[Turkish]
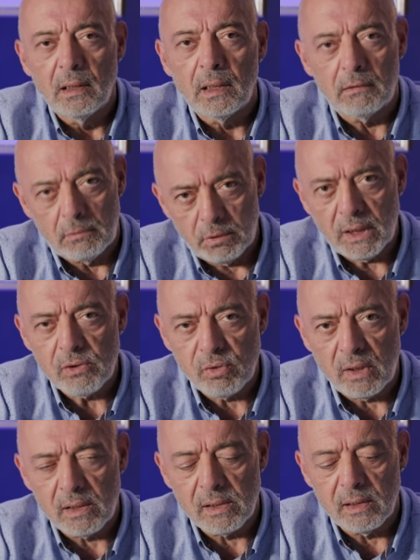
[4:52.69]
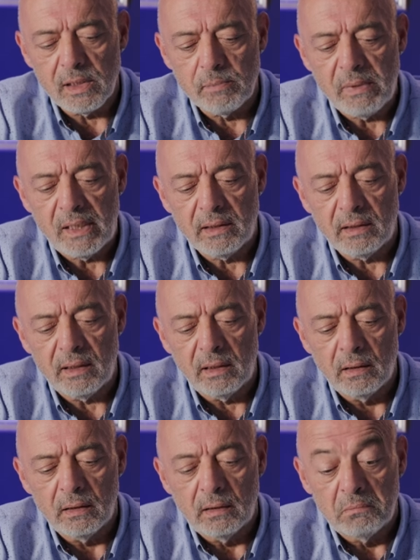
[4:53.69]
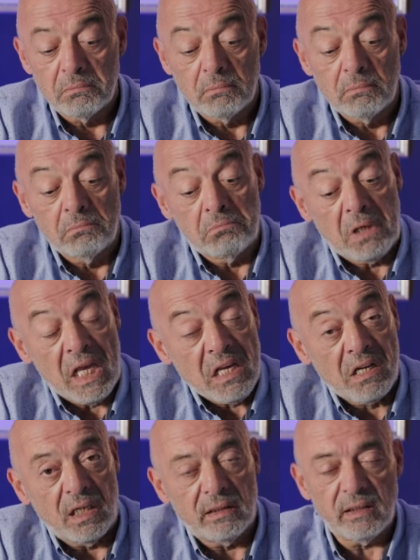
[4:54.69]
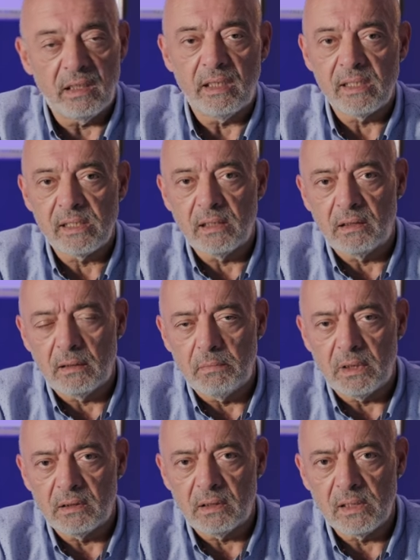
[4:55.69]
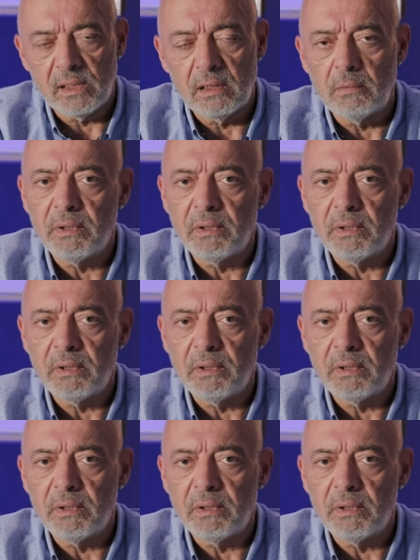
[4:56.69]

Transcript: Ama bana sorarsanız belki de en kaliteli lenslerinden bir tanesidir.